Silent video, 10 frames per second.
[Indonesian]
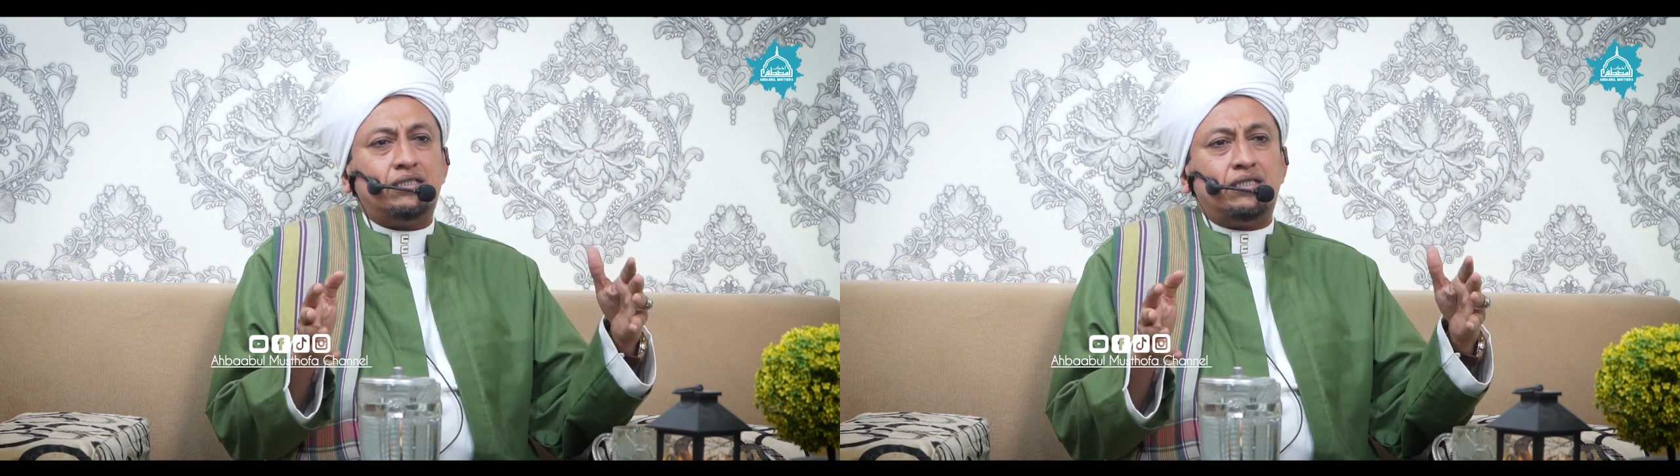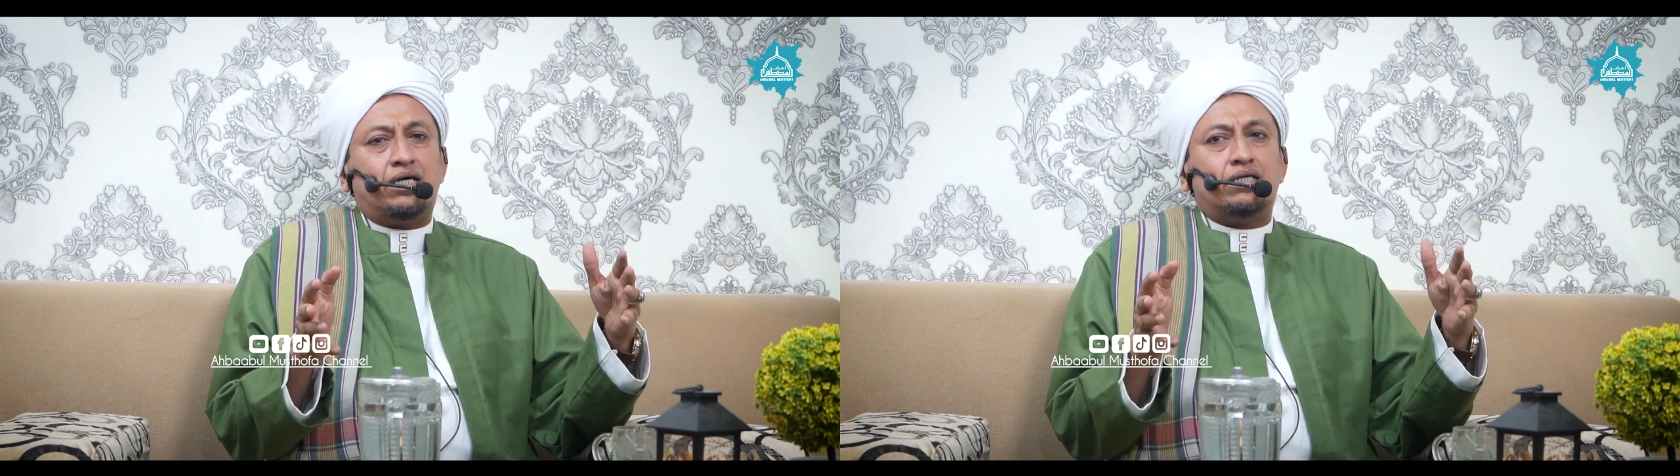
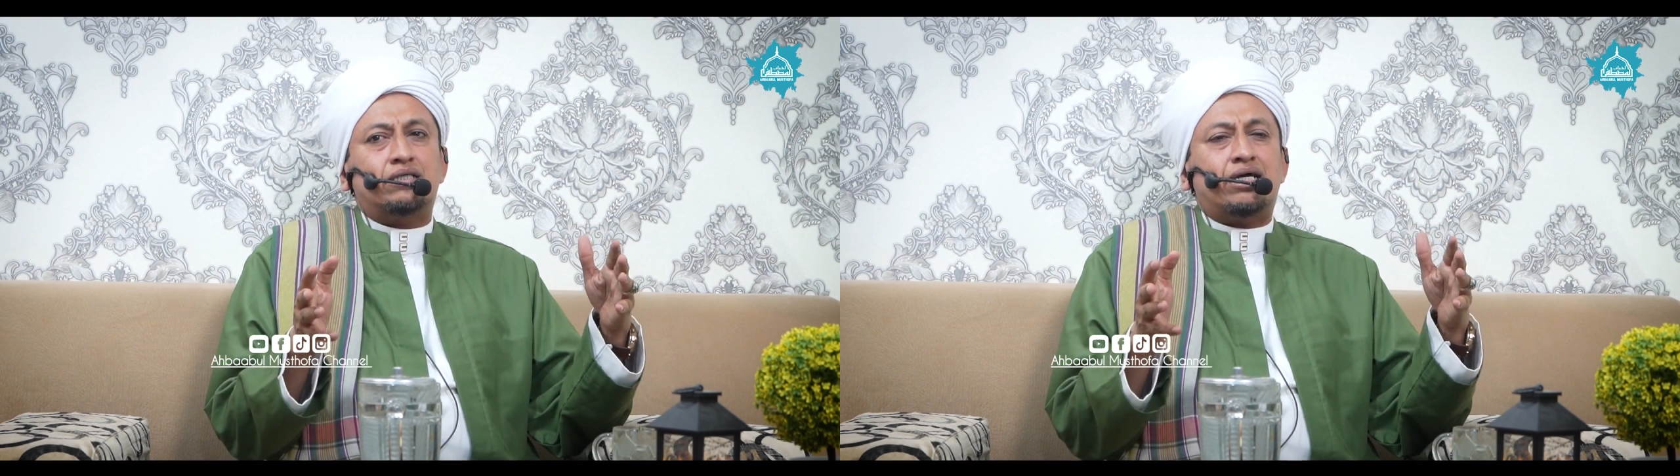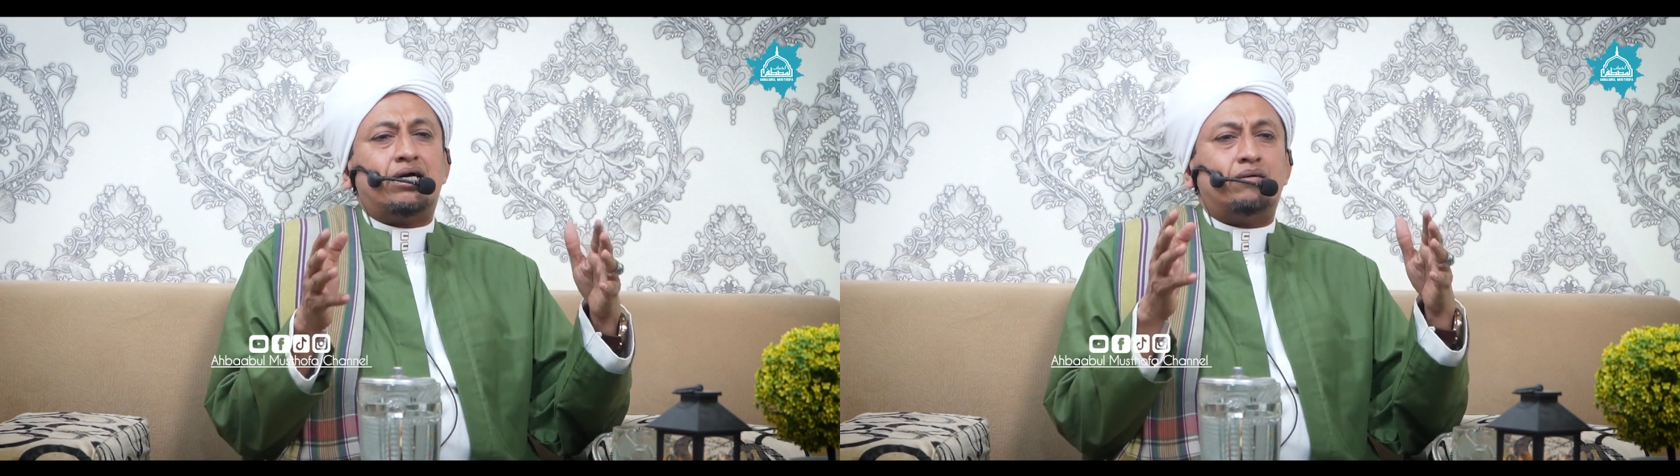yang
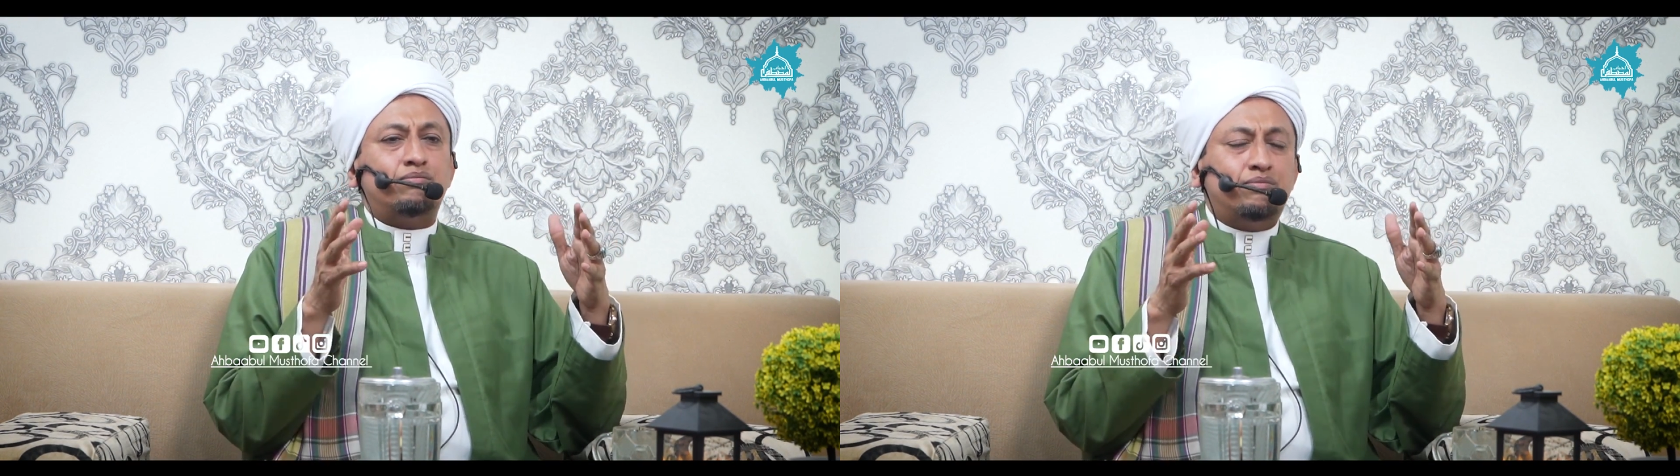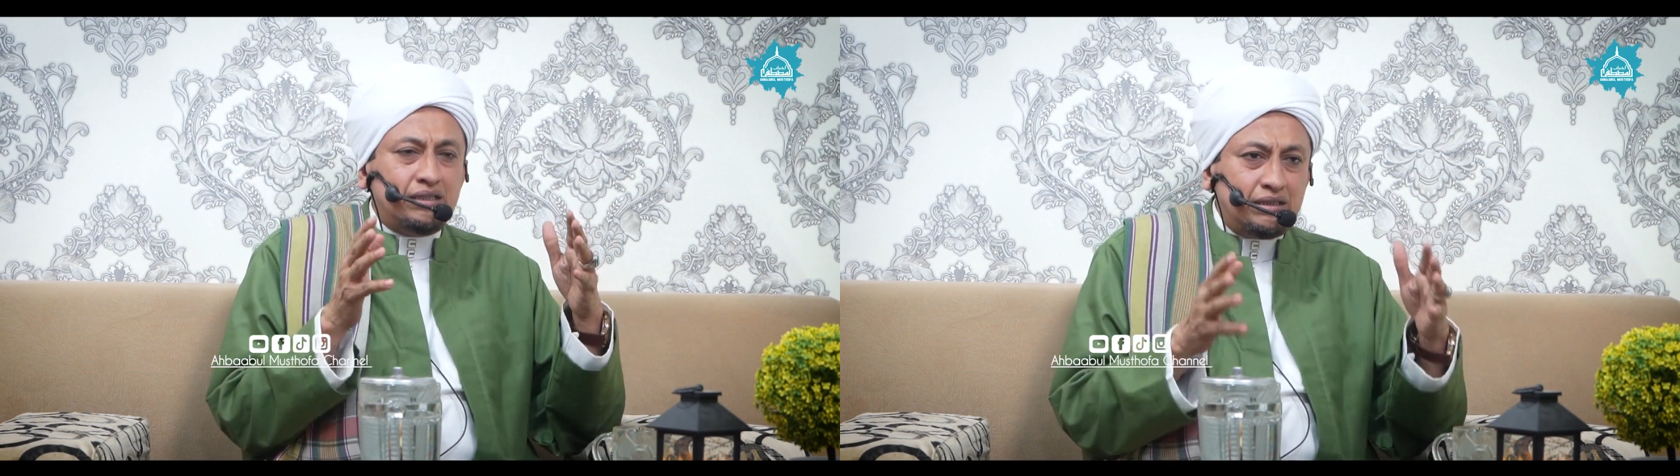
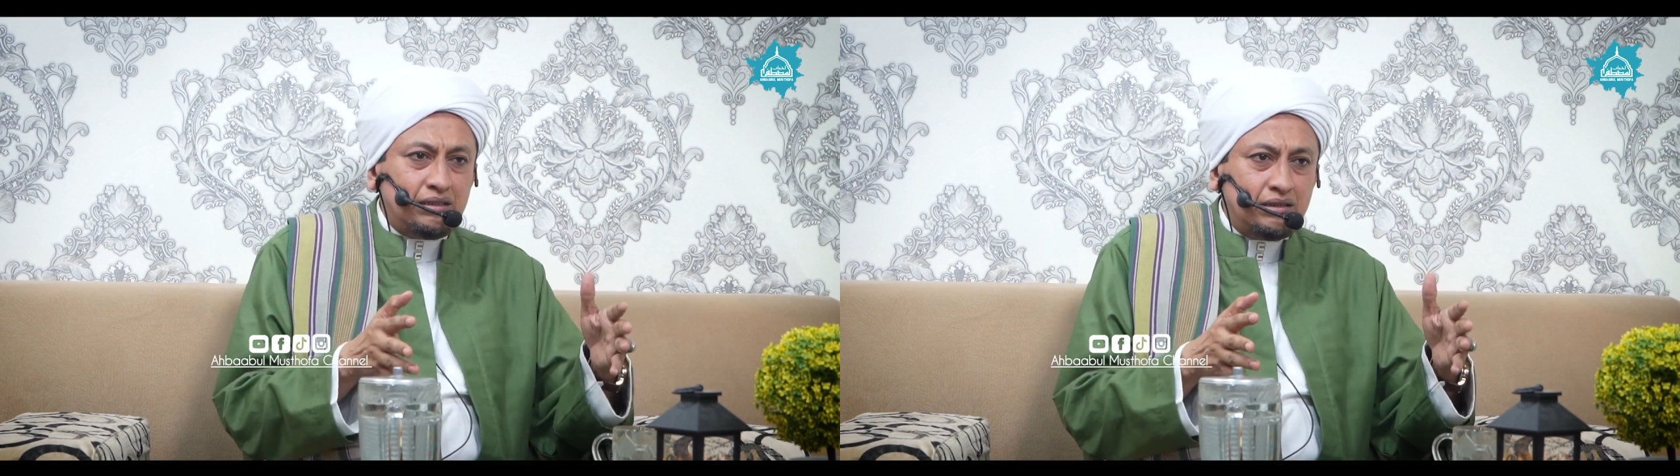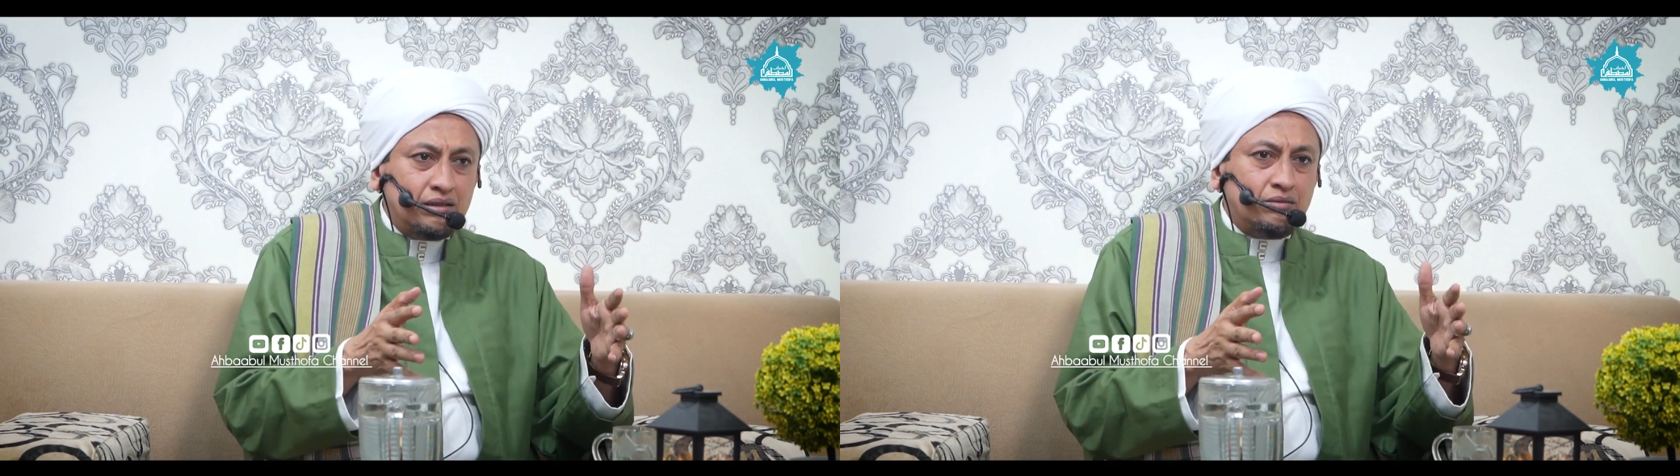Nabi